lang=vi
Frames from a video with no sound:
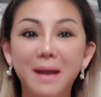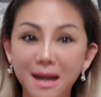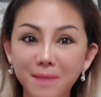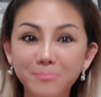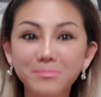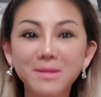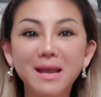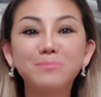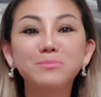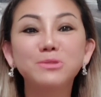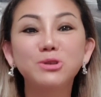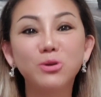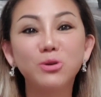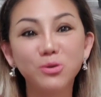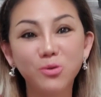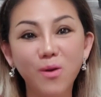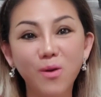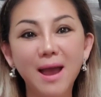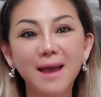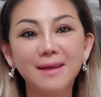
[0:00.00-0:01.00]
Mà năm năm
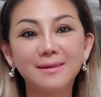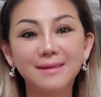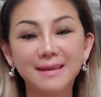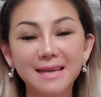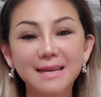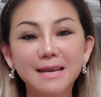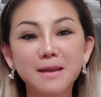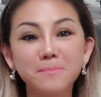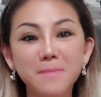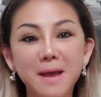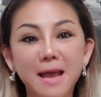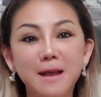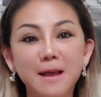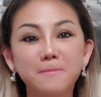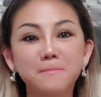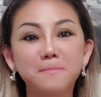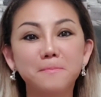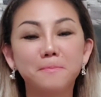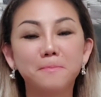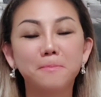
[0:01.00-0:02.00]
trôi qua rồi nghe các
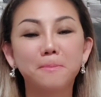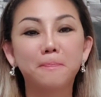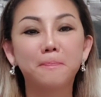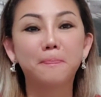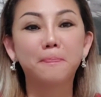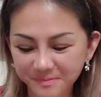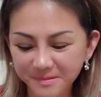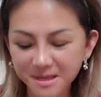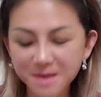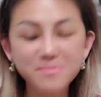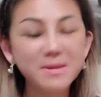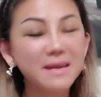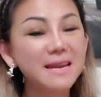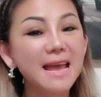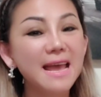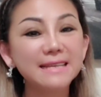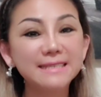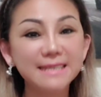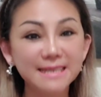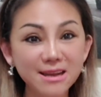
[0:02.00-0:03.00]
bạn, thì mình
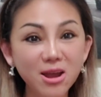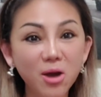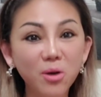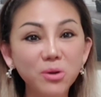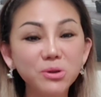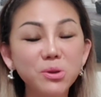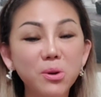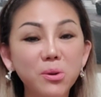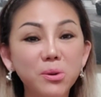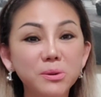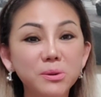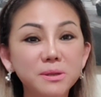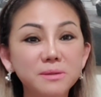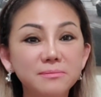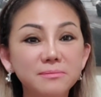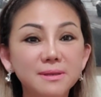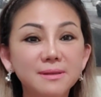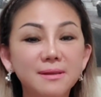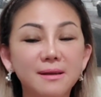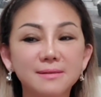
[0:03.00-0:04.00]
nghe chị nói thôi,
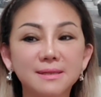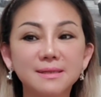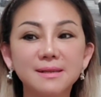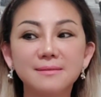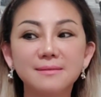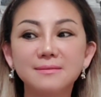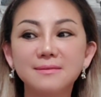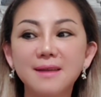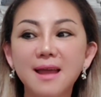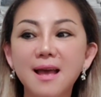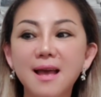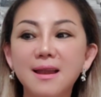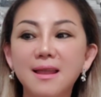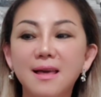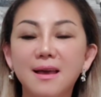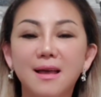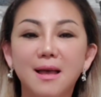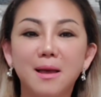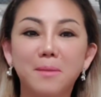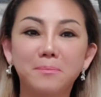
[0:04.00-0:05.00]
chứ thật sự ra
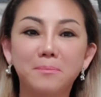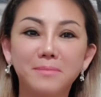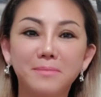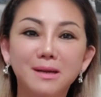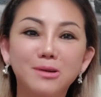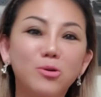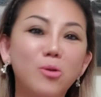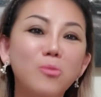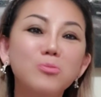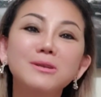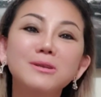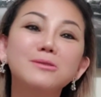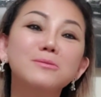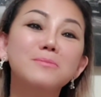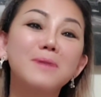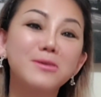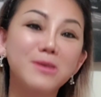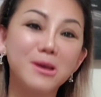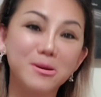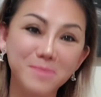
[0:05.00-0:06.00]
là mình cũng chưa
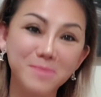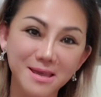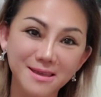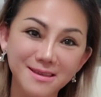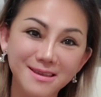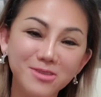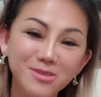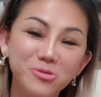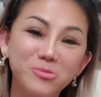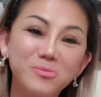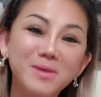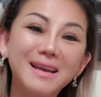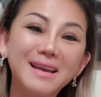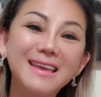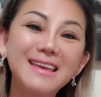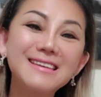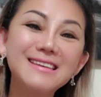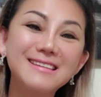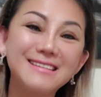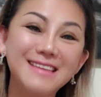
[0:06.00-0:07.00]
bao giờ bị cái vụ mắc
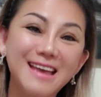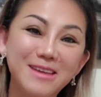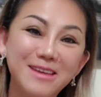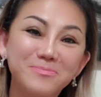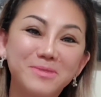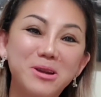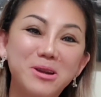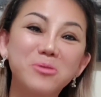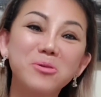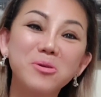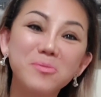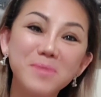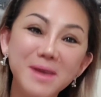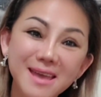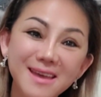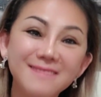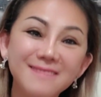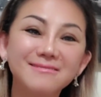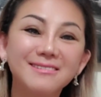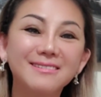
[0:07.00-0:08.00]
kiến như vậy, mình không có
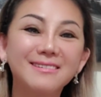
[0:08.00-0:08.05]
biết.